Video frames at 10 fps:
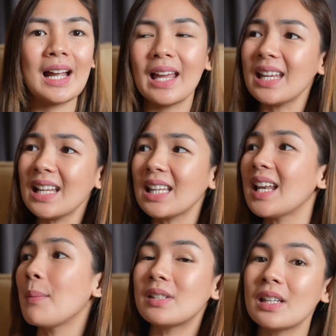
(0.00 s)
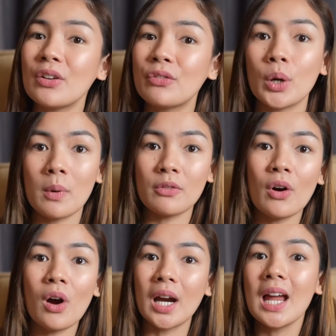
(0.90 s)
Nakikita namin sila from
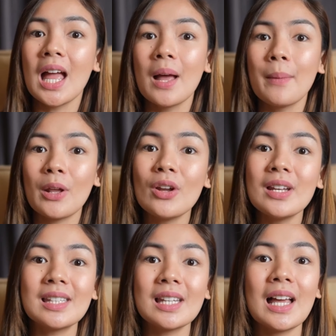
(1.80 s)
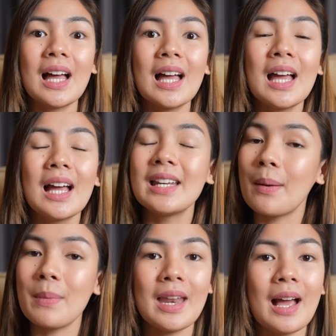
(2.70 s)
afar pero hindi sila
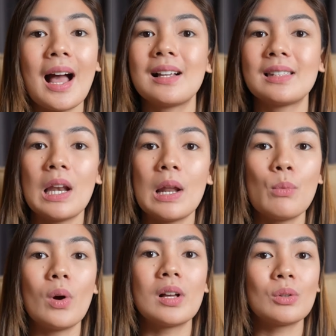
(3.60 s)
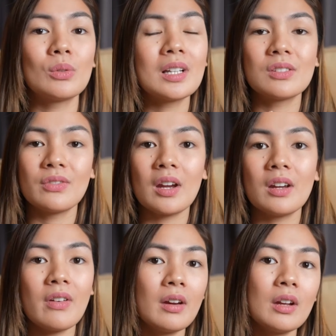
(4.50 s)
namin nakakasalamuha. So, that's very,
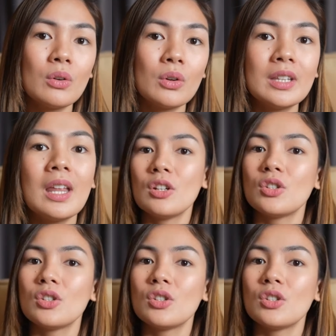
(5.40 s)
very good.